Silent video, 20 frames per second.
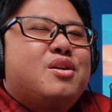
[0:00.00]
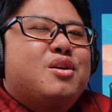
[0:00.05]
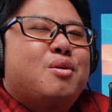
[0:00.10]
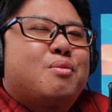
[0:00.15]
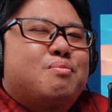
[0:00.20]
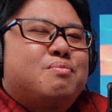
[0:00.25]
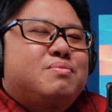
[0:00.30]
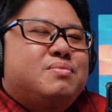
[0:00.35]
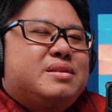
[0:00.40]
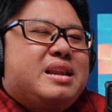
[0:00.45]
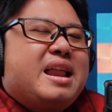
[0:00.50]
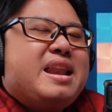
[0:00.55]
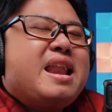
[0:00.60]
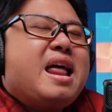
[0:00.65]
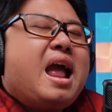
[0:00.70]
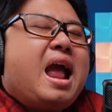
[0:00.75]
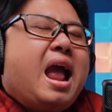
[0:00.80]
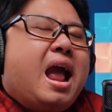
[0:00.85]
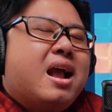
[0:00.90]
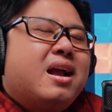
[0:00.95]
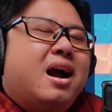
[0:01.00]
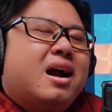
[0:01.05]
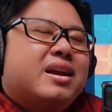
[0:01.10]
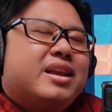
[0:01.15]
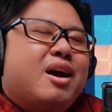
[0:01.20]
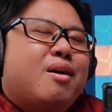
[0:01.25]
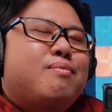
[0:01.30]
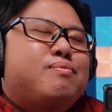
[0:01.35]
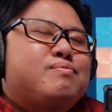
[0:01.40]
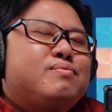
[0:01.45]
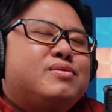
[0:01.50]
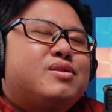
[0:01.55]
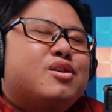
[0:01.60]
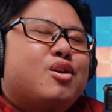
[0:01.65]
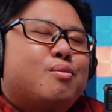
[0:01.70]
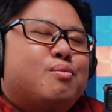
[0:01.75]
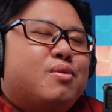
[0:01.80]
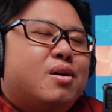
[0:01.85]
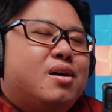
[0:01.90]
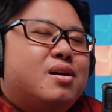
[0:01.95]
nó cũng na ná gần giống
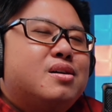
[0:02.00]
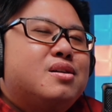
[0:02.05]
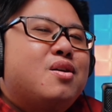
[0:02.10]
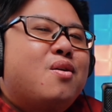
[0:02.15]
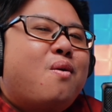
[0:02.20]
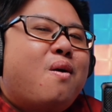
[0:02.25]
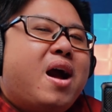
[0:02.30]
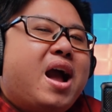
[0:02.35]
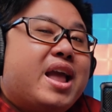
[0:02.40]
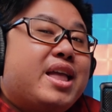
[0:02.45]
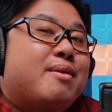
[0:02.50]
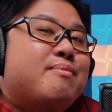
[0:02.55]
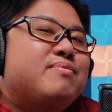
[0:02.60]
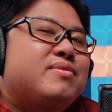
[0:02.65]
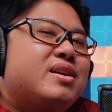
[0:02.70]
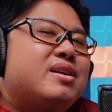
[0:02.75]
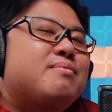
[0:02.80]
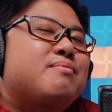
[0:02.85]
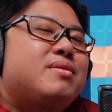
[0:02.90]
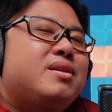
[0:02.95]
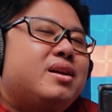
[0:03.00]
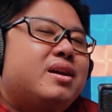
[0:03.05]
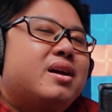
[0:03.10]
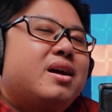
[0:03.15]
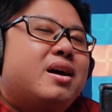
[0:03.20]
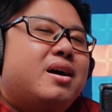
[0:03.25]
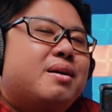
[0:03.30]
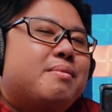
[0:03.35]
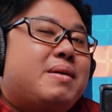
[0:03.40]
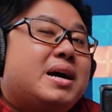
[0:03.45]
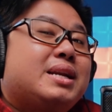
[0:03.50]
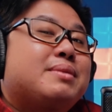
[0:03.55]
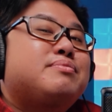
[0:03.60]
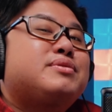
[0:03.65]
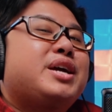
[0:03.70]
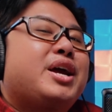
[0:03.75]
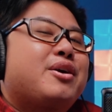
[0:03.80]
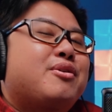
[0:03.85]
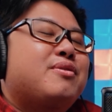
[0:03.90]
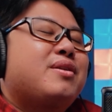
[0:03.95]
nó cũng có hương hoa giống chiếc mic 300
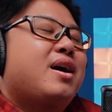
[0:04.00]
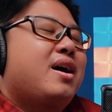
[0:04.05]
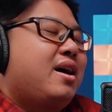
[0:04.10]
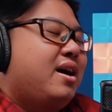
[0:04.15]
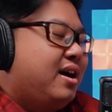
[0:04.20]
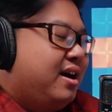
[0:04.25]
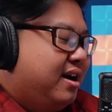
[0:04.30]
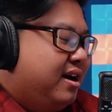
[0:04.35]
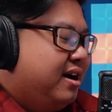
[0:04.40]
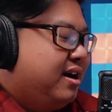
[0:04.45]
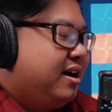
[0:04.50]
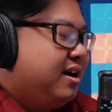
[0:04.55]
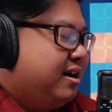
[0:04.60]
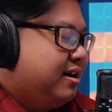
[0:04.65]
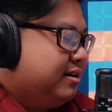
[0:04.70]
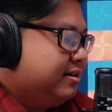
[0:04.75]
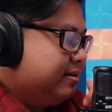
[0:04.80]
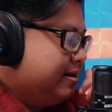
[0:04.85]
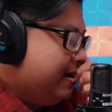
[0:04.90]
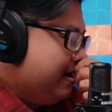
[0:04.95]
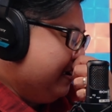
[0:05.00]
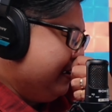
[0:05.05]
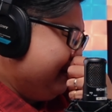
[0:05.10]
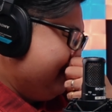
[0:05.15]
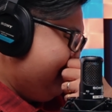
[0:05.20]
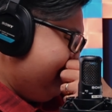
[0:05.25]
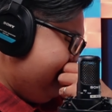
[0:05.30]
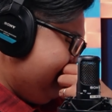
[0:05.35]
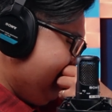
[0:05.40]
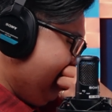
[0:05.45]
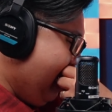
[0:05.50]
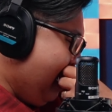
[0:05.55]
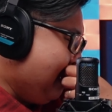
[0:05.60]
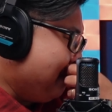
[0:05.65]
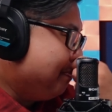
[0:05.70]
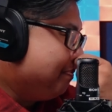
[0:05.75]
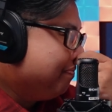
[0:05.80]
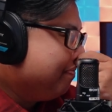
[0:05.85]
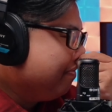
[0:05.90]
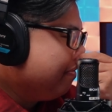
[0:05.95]
ờ, triệu đó rồi đó
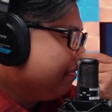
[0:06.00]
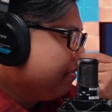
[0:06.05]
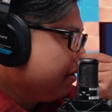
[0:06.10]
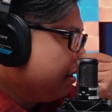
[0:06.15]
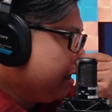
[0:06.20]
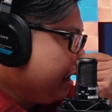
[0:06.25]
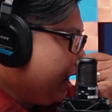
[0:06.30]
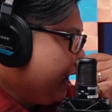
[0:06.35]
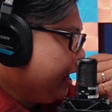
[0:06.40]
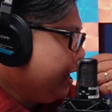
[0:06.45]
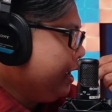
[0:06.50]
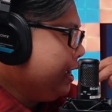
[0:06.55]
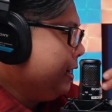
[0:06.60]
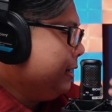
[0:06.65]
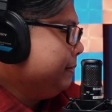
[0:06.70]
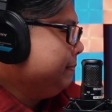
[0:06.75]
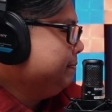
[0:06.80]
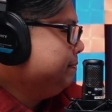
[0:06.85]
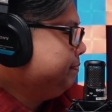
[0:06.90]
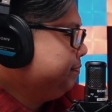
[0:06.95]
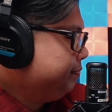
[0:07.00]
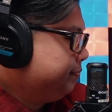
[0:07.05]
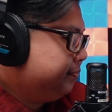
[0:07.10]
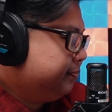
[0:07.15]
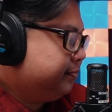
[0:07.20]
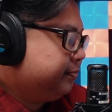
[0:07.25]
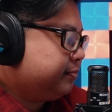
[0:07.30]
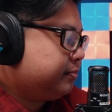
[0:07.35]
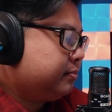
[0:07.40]
là cái um,